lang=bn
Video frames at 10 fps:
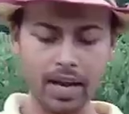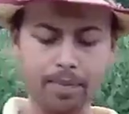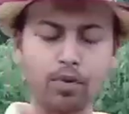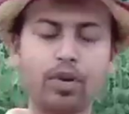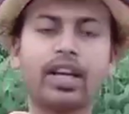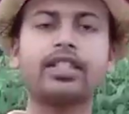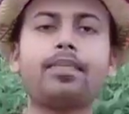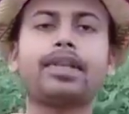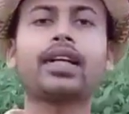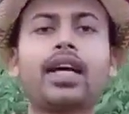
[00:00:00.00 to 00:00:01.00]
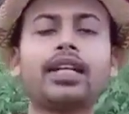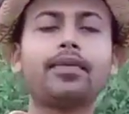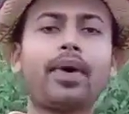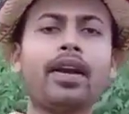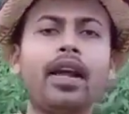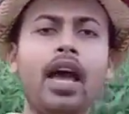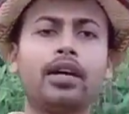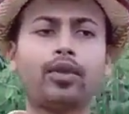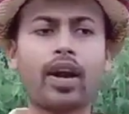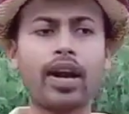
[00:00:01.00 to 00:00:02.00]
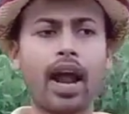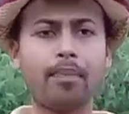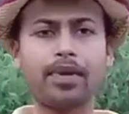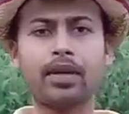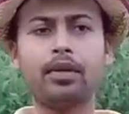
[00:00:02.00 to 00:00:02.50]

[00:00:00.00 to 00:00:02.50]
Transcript: এই পিটুলি গাছের পাতাকে খেতে পারেন ধরেন আপনি